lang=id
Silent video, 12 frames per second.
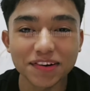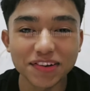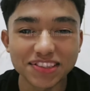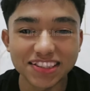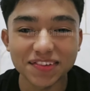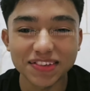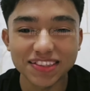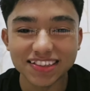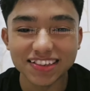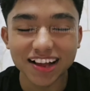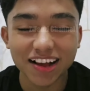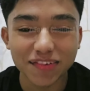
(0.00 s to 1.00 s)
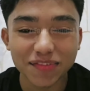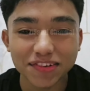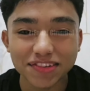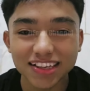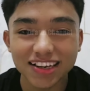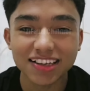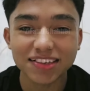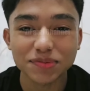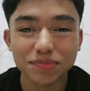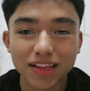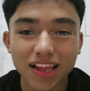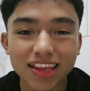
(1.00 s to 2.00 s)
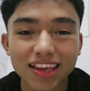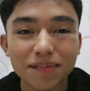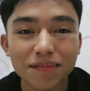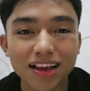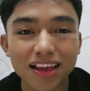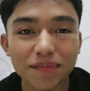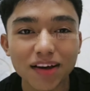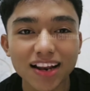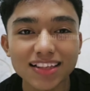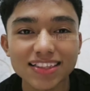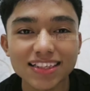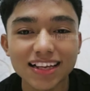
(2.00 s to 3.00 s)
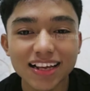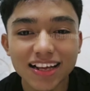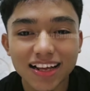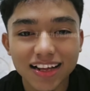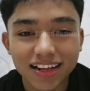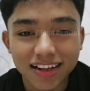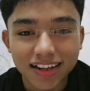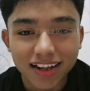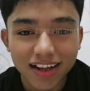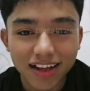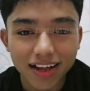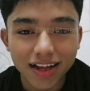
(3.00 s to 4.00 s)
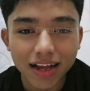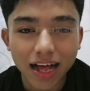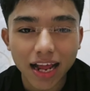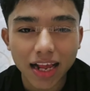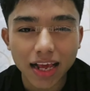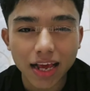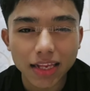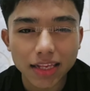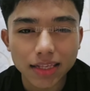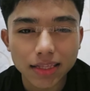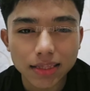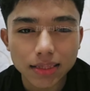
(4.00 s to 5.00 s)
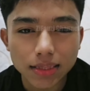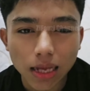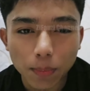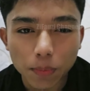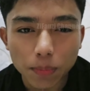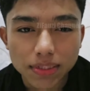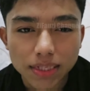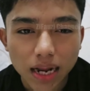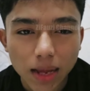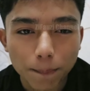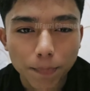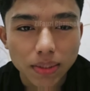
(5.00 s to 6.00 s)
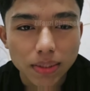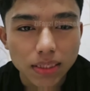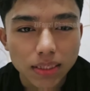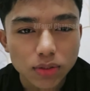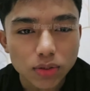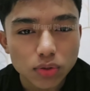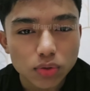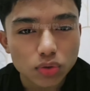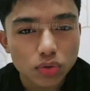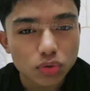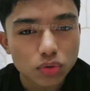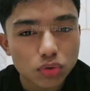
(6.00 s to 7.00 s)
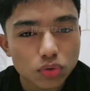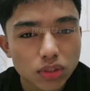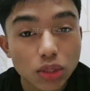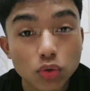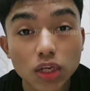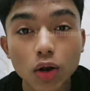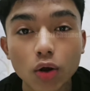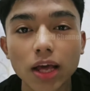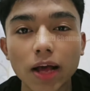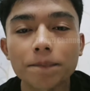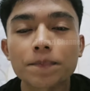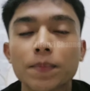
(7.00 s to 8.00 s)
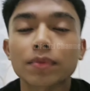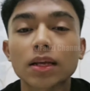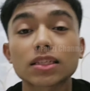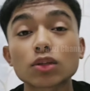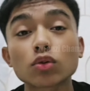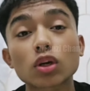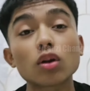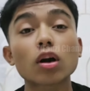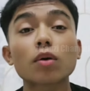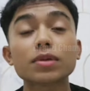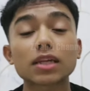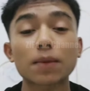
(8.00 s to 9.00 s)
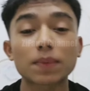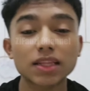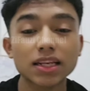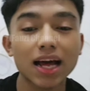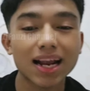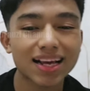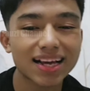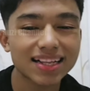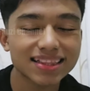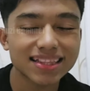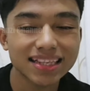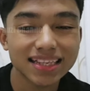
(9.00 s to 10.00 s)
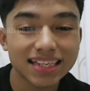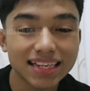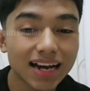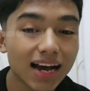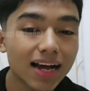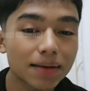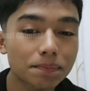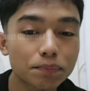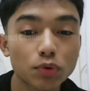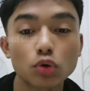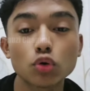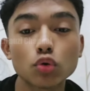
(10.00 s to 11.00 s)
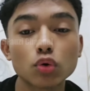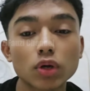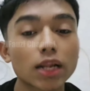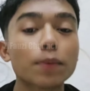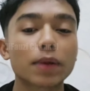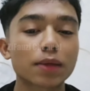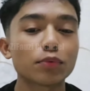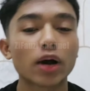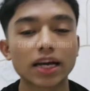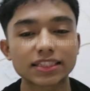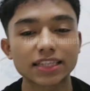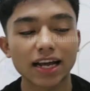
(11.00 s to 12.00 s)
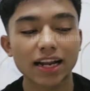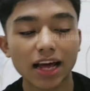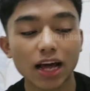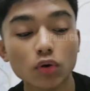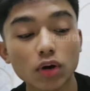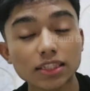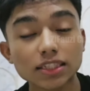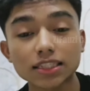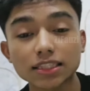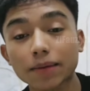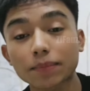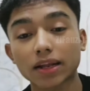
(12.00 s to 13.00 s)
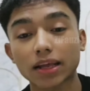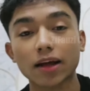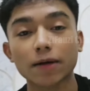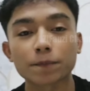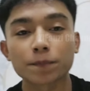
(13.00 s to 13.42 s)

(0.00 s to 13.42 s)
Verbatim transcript: Manusia masa Aku manusia guys Penyanyi emang gimana sih eh, Harganya Kamu bisa dapat itu satu kilo ya satu kilo kamu bisa dapetin harga tiga puluh enam ribu aja nah aku kasih timer ya